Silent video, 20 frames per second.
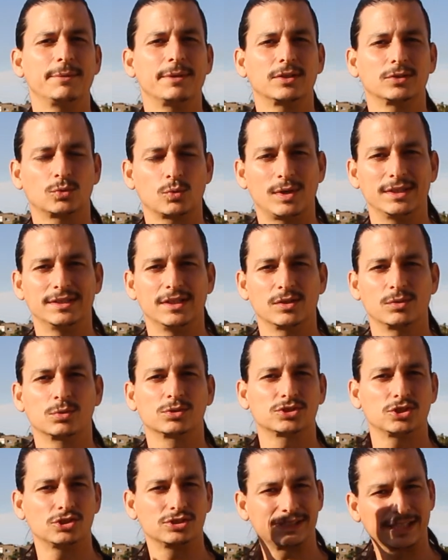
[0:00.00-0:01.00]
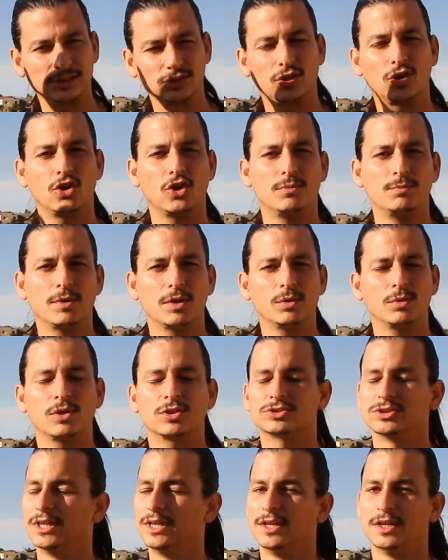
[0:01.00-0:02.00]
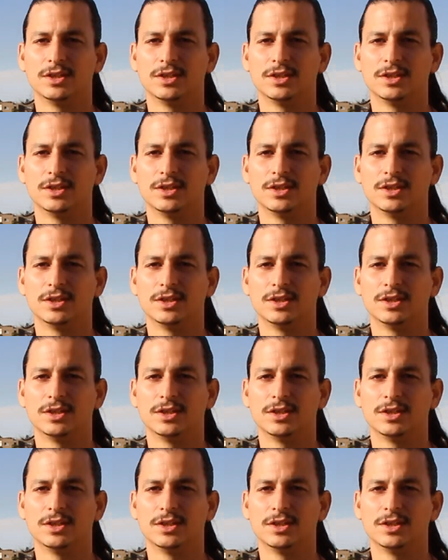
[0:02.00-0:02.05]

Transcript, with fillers: virtual del curso donde están todos los módulos,